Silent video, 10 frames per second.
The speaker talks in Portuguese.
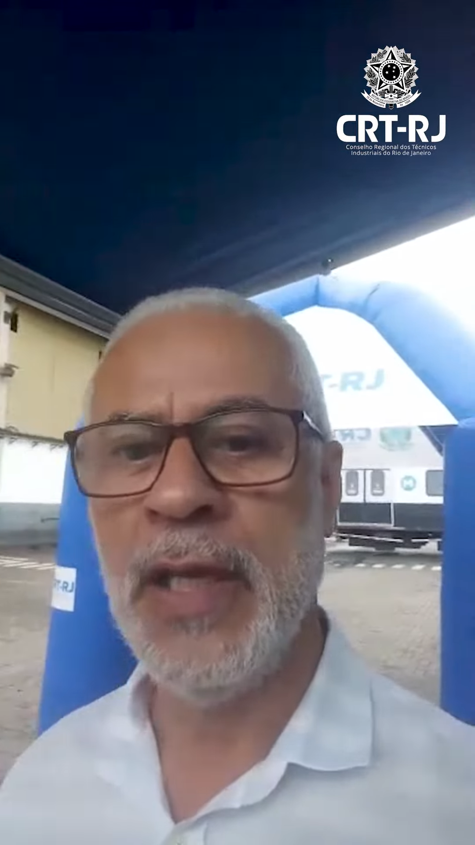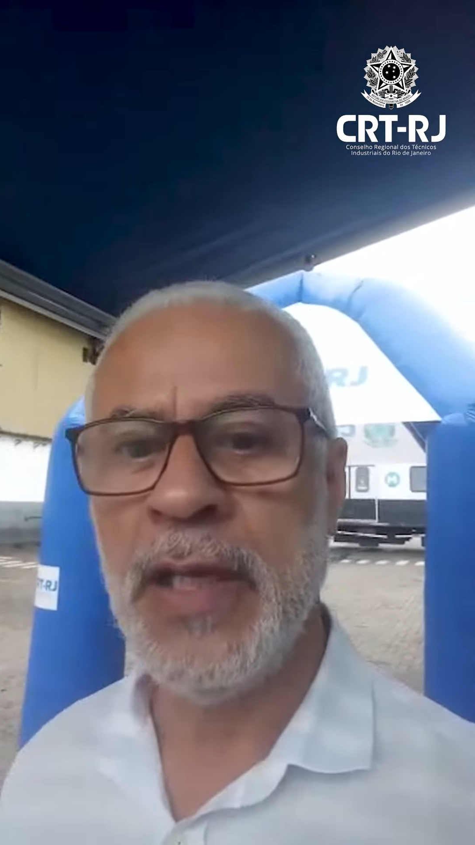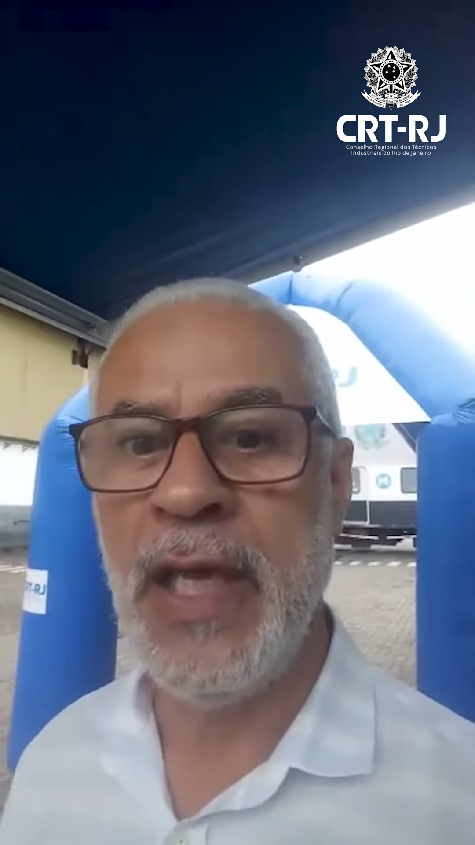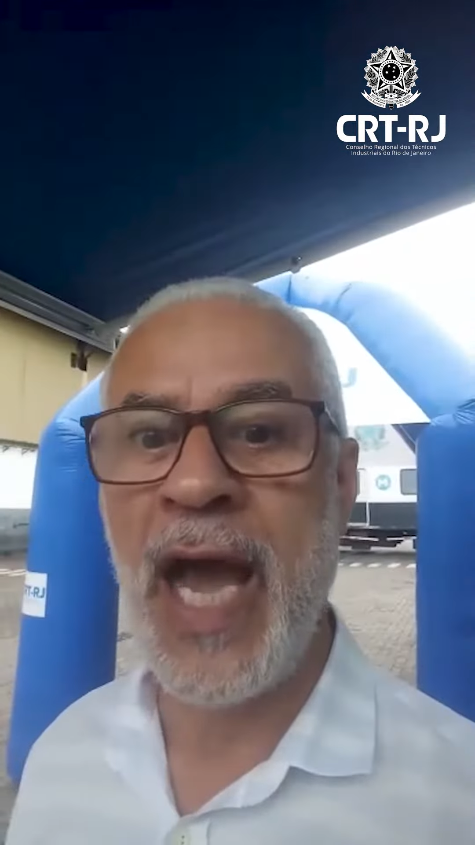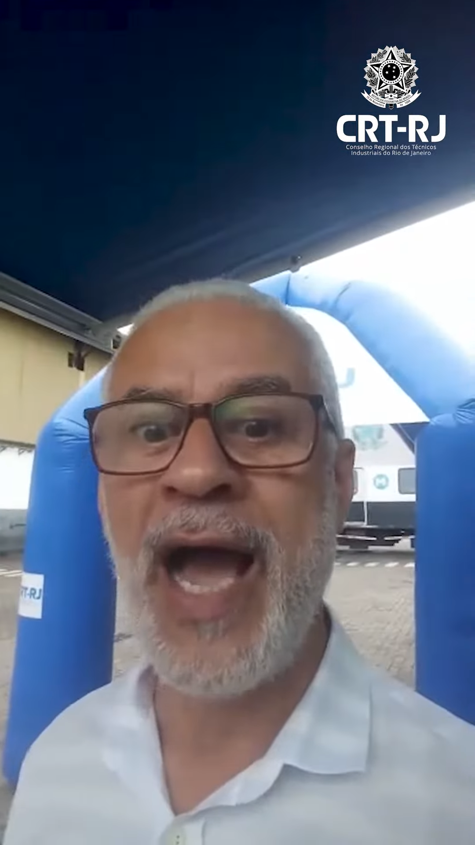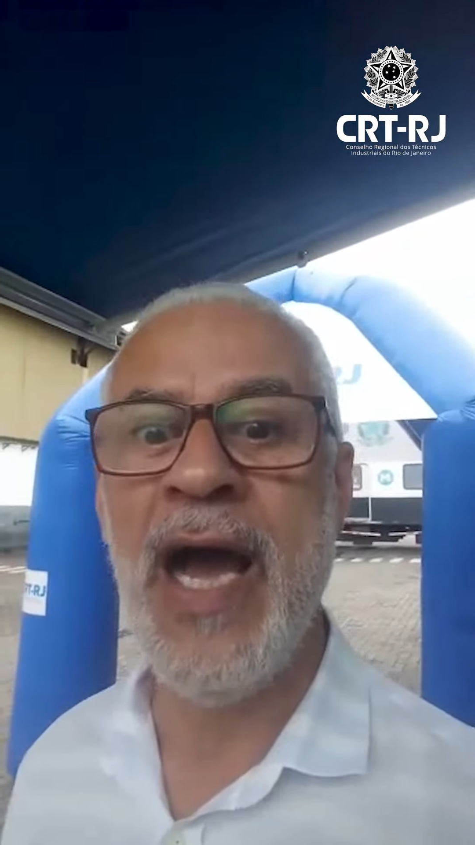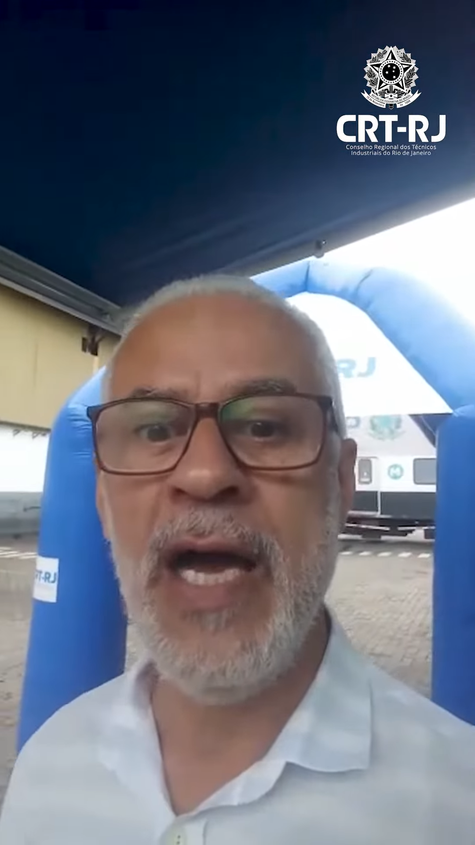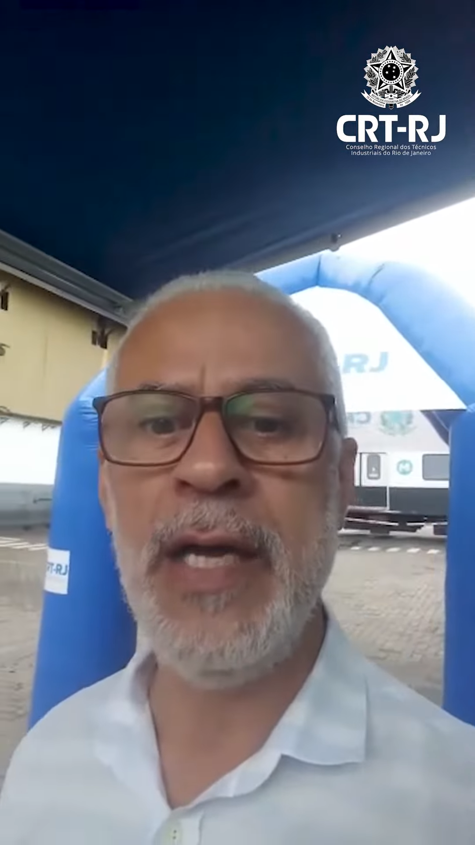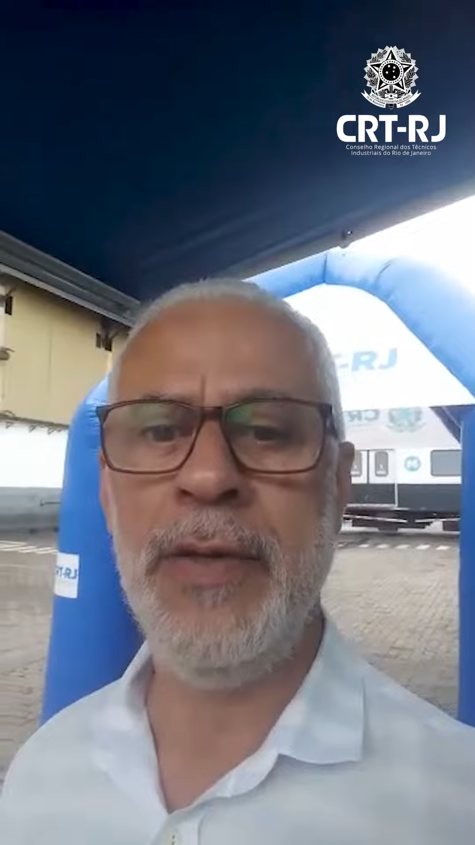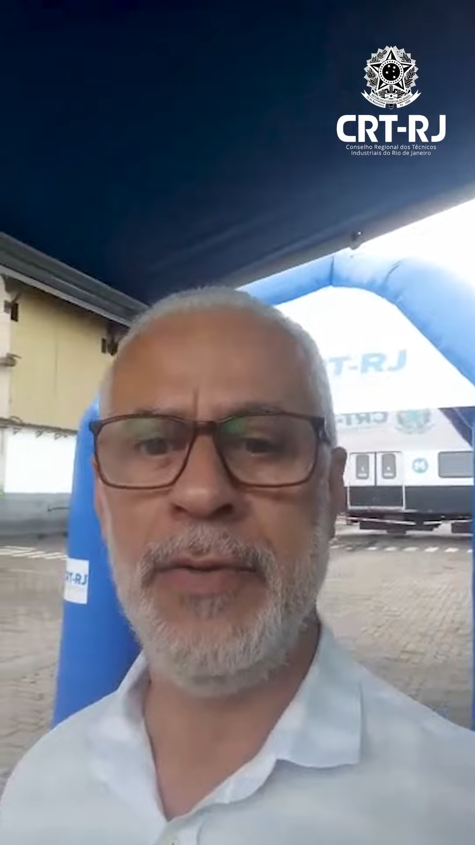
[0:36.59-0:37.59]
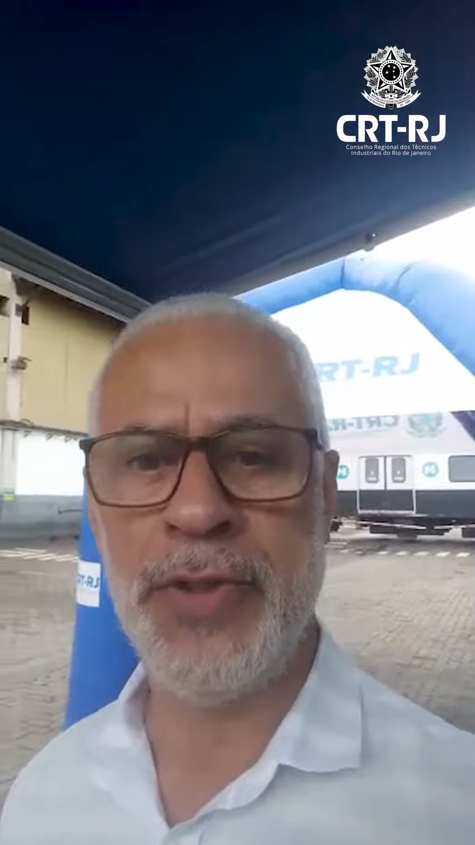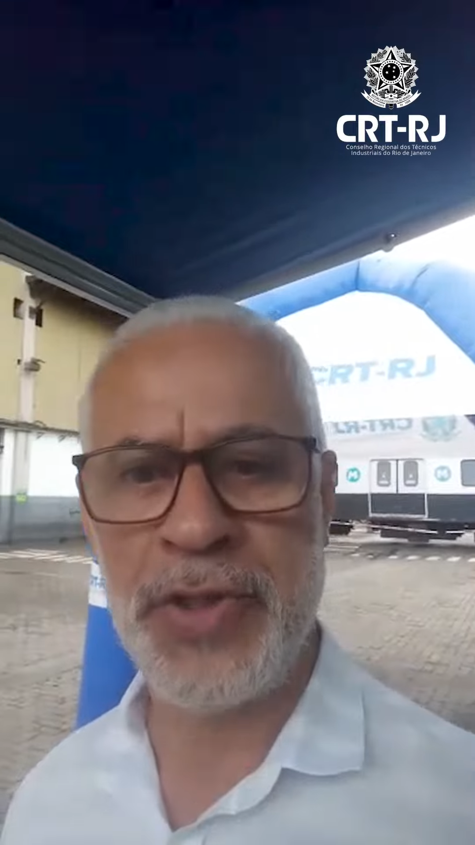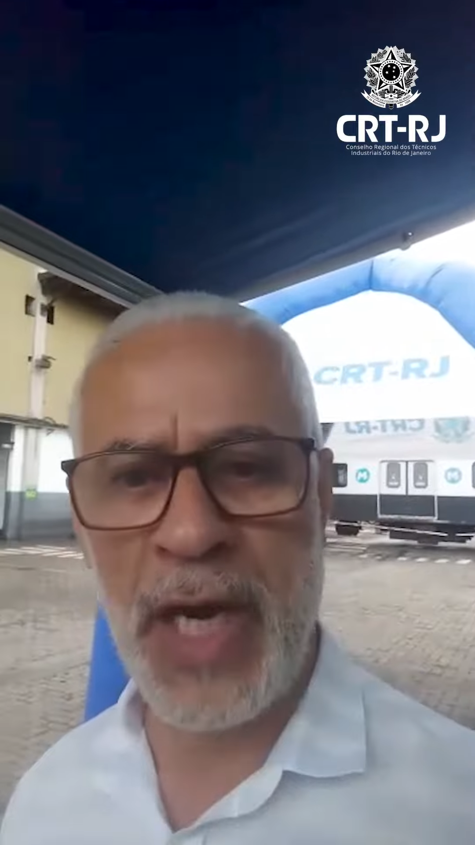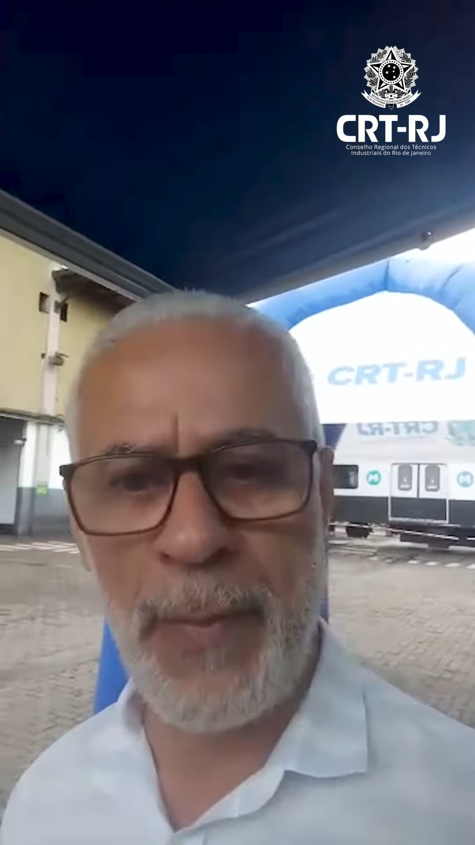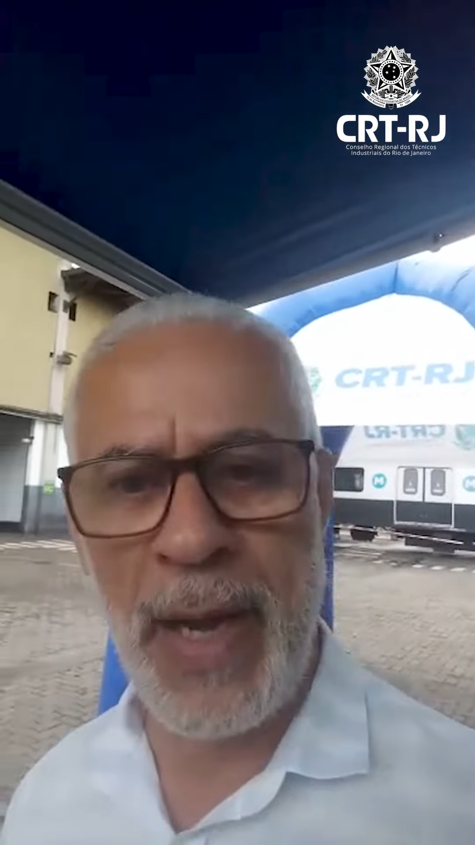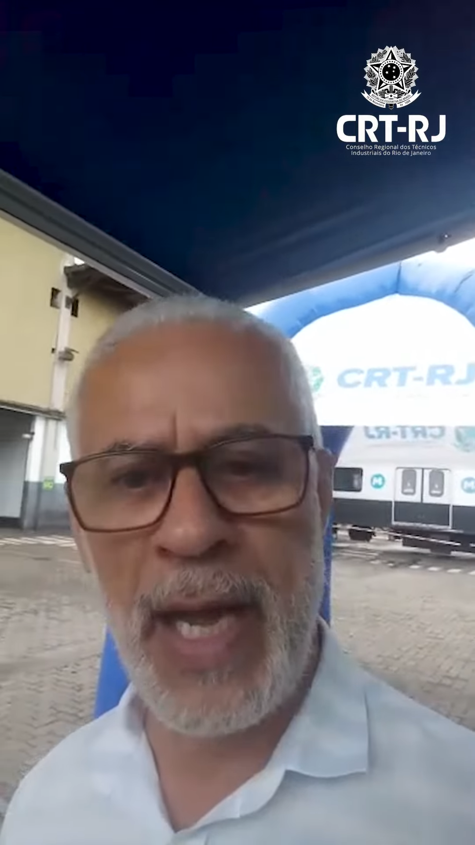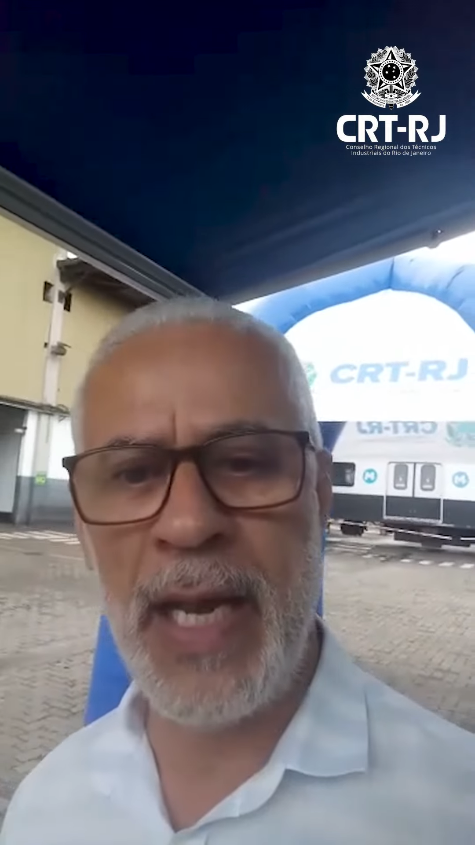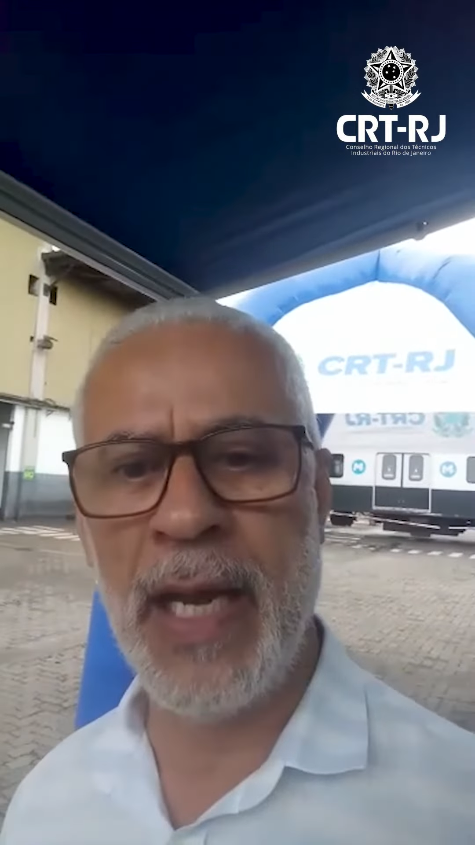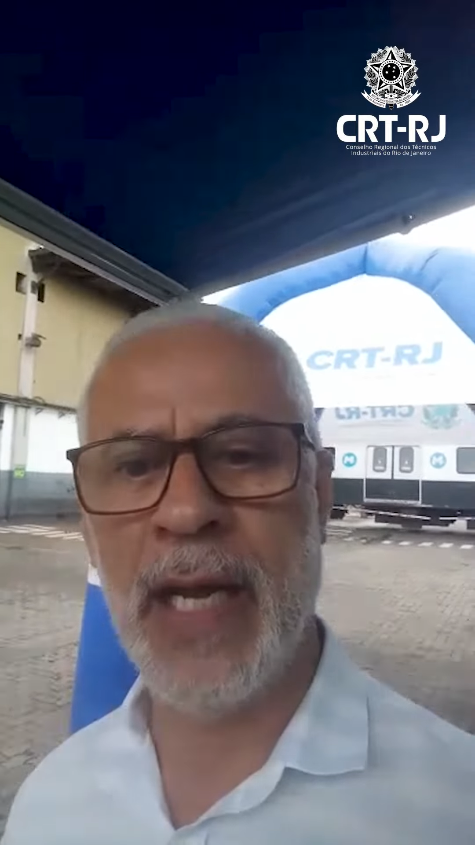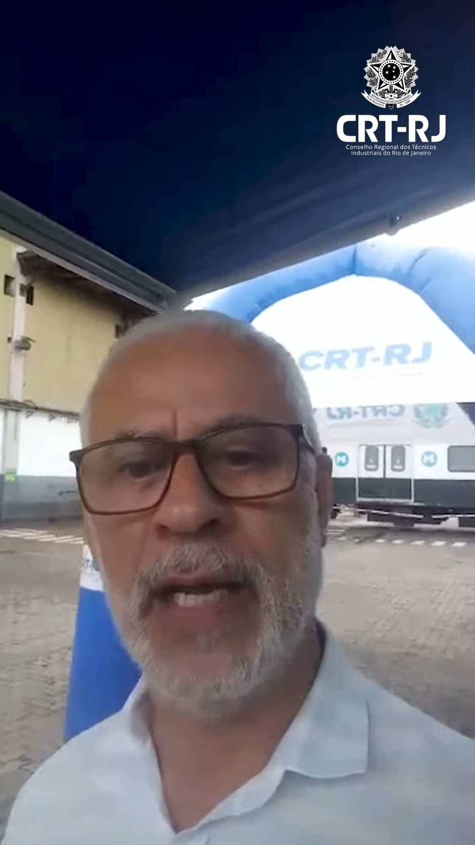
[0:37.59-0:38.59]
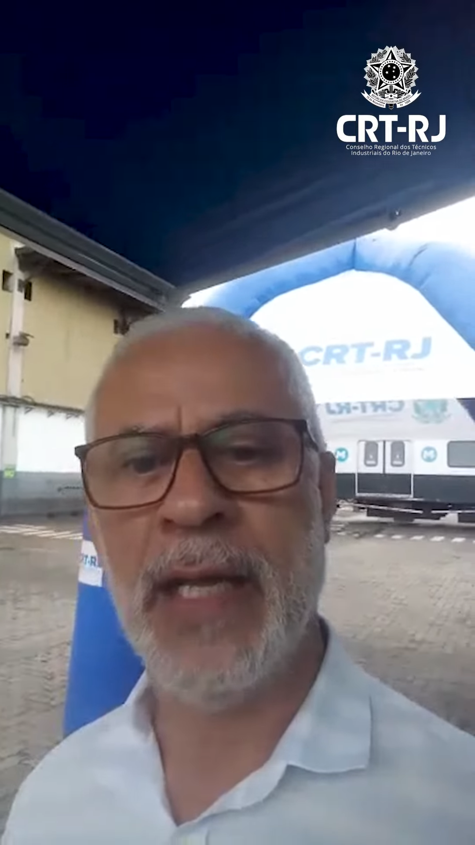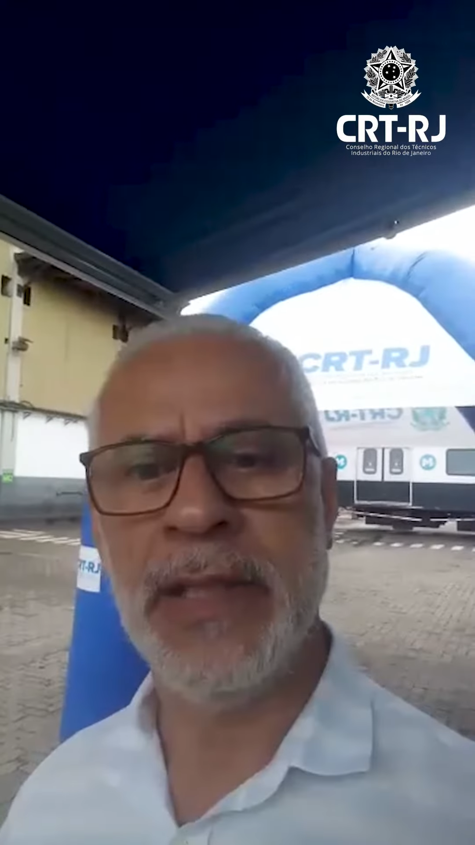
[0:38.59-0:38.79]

que há anos trabalha